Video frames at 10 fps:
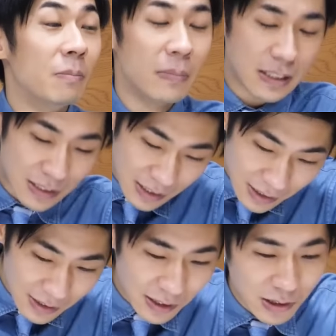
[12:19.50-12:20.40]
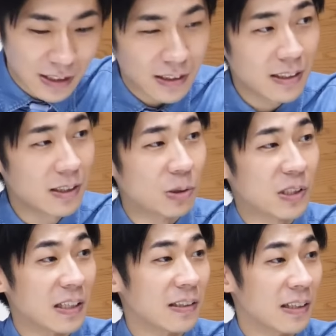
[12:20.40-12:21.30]
でめっちゃ金太郎さん出てほ
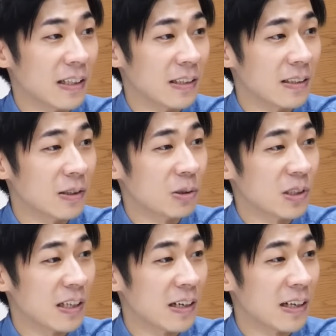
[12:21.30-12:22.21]
しかったな。だとした